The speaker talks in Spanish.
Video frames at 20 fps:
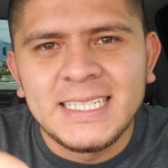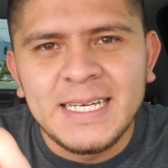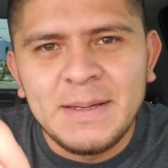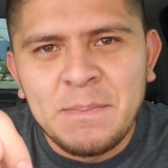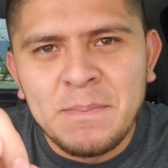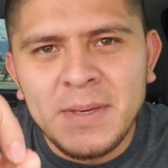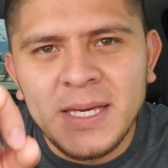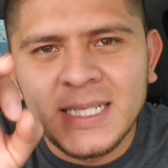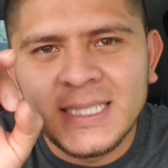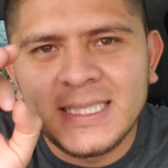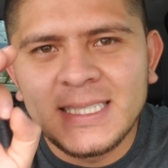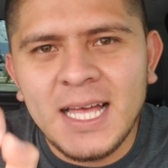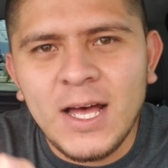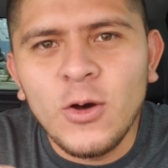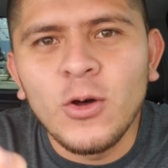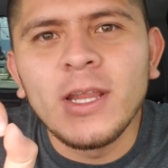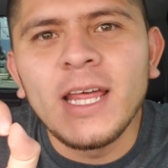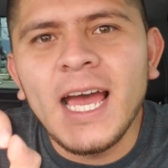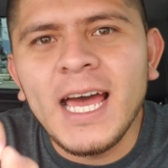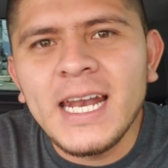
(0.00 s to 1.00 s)
Mi
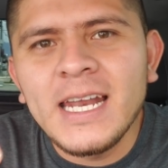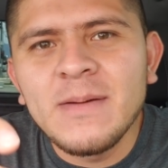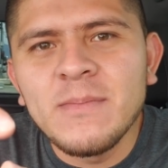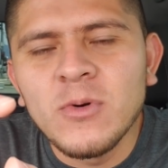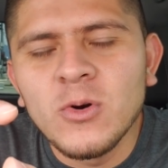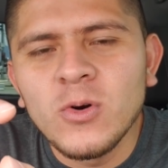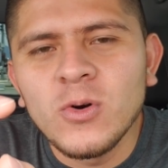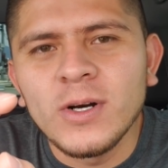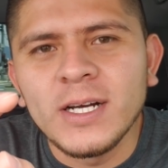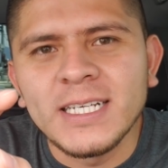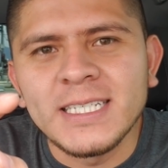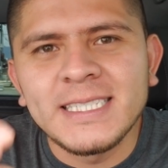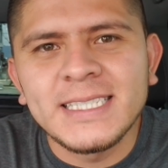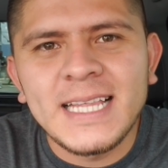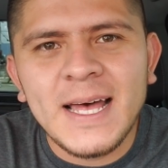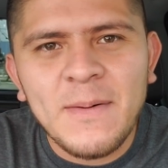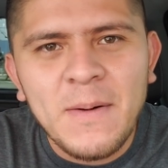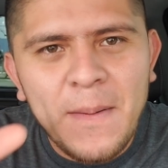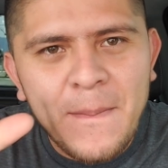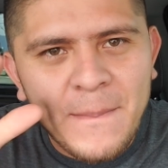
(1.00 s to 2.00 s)
estado de ánimo
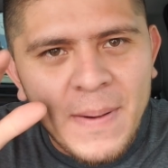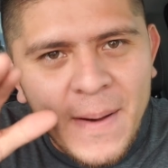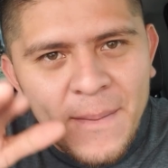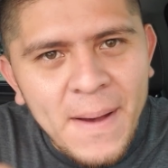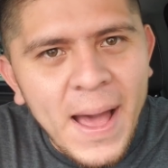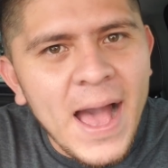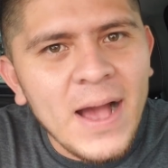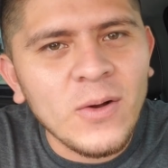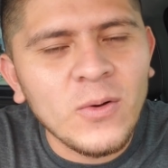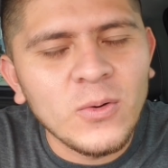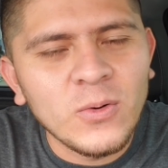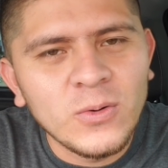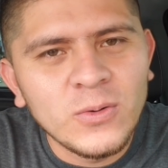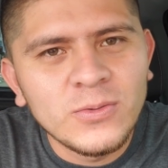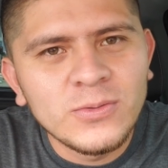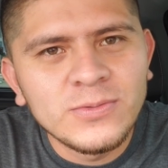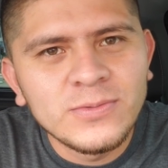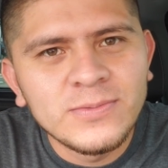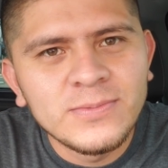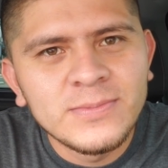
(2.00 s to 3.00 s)
estaba para
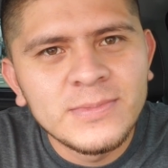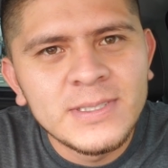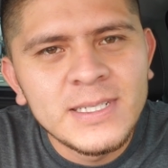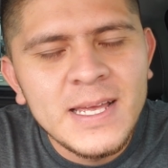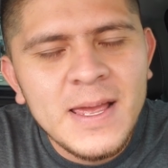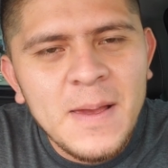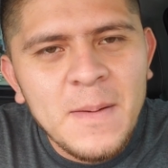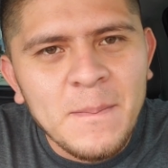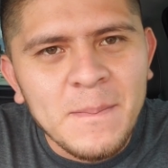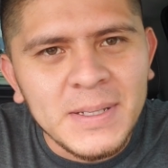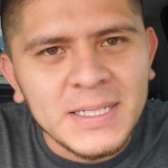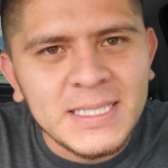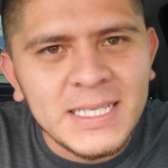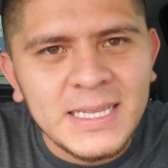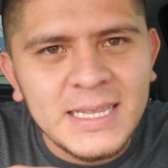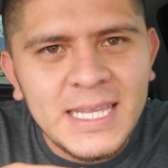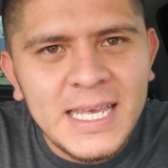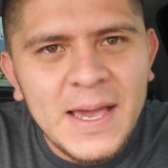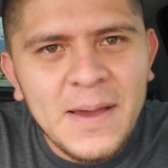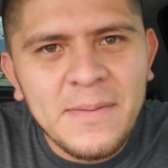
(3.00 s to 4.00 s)
abajo, me
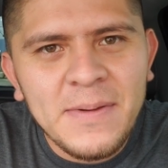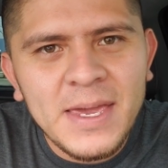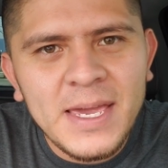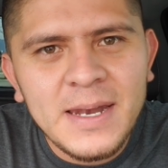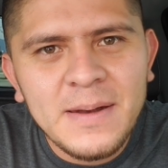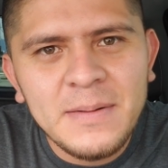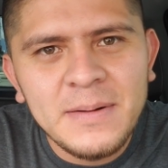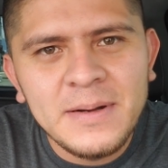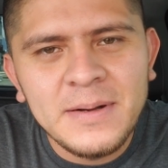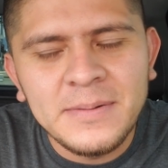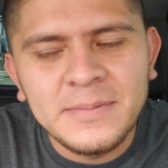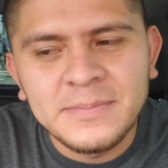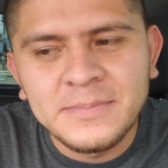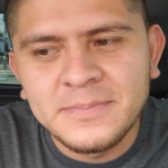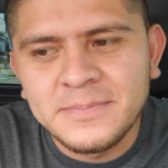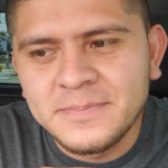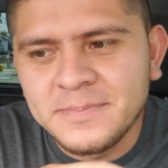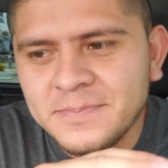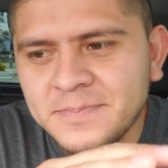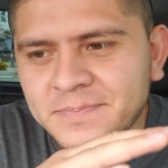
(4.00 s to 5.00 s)
sentía bien
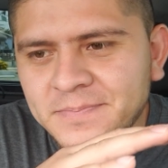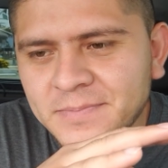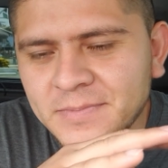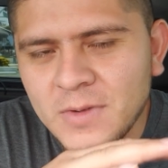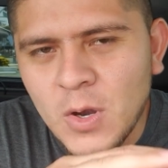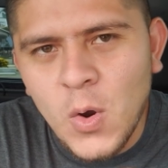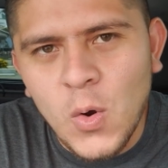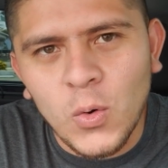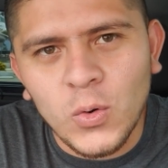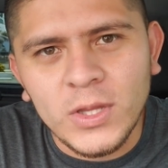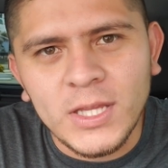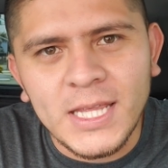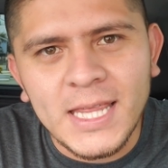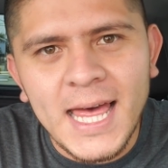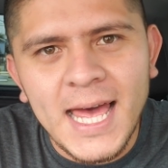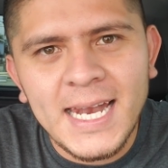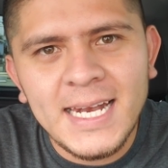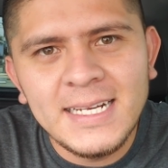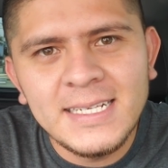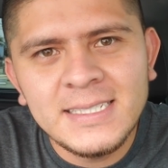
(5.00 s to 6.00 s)

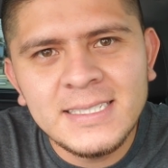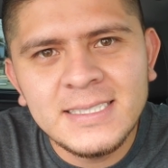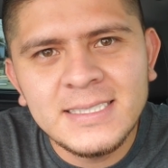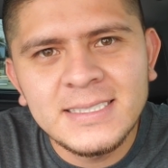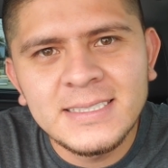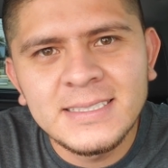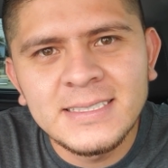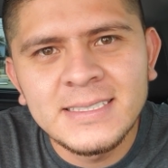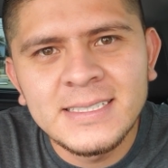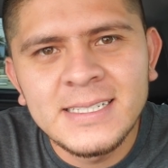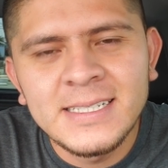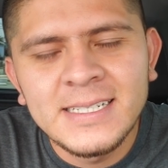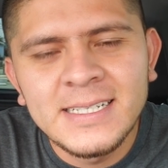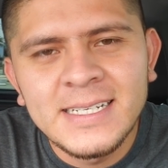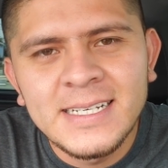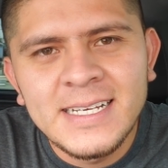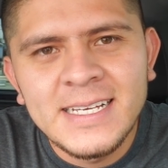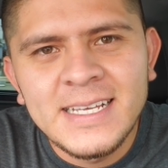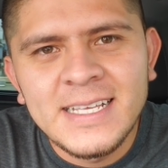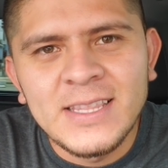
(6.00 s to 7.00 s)
jodidales.
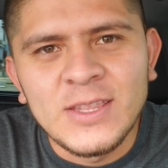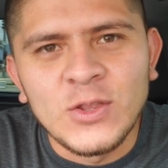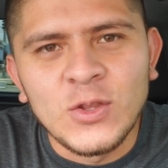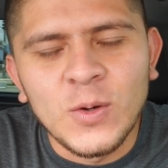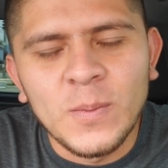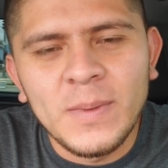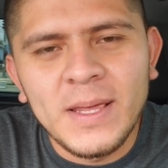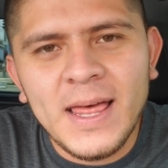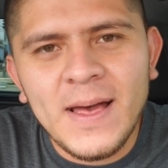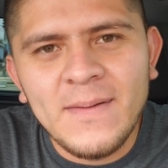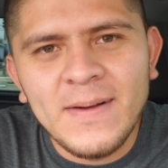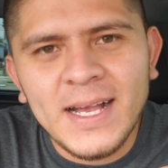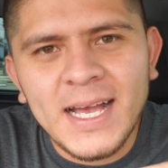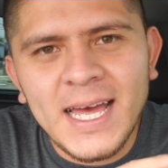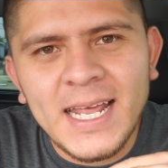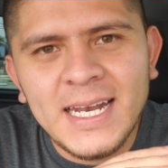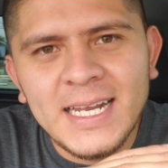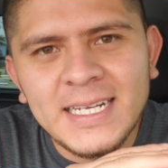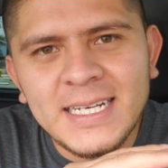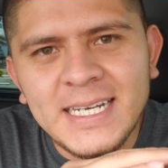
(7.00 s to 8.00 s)
No me daban
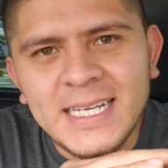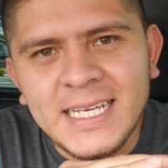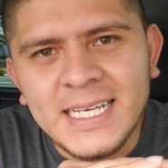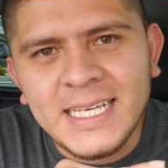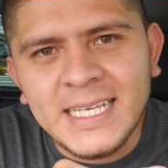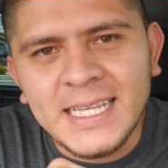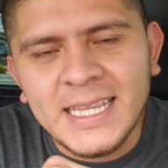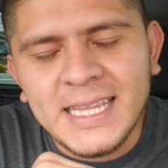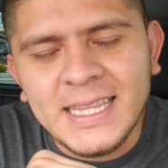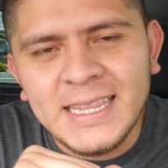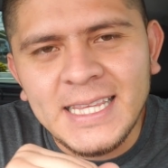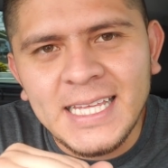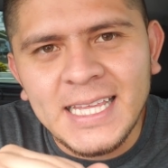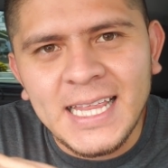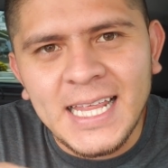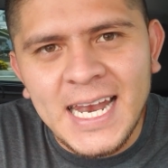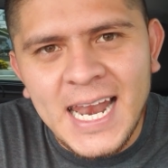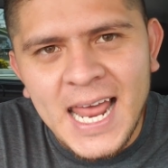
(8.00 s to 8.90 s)
ganas ni, ni de